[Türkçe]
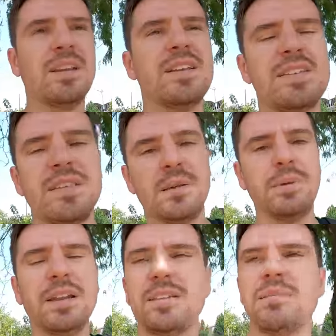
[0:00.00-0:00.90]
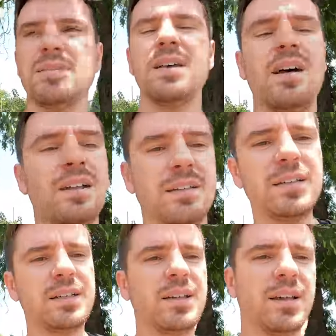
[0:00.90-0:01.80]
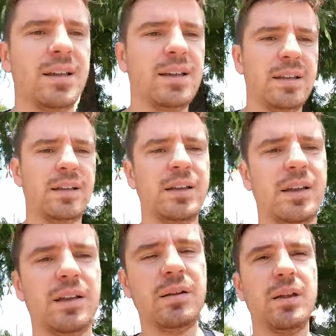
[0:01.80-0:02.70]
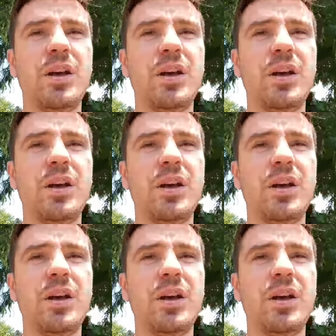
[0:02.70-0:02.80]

Manastır'a biletimizi aldık. Ee,